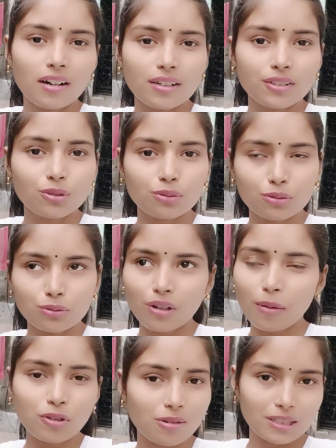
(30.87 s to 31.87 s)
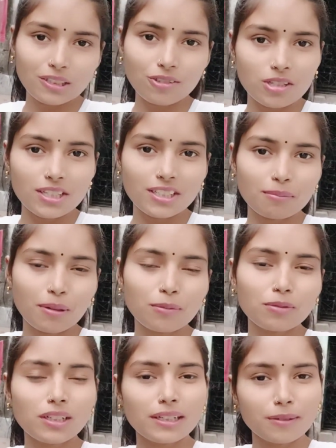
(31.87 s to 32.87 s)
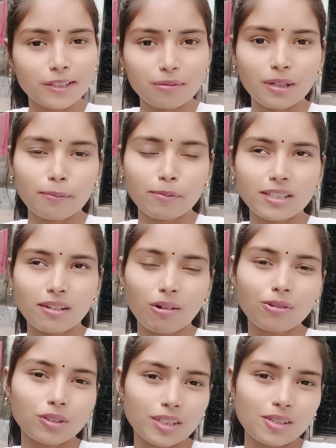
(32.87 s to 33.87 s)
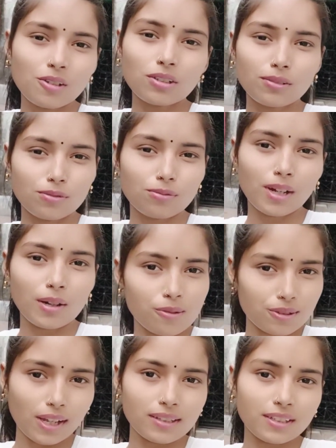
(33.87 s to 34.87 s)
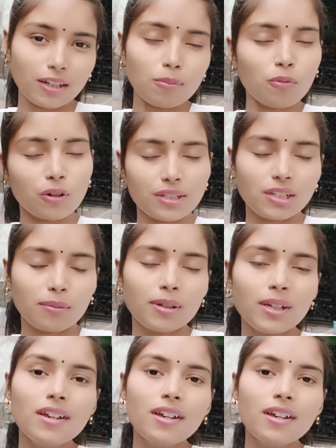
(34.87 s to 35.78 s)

তো আমি সবাইকে তো নিয়ে যেতে পারবো না দিদিভাই এমনি যাওয়ার কথা ছিল কিন্তু এখন যাচ্ছে না পরে যাবে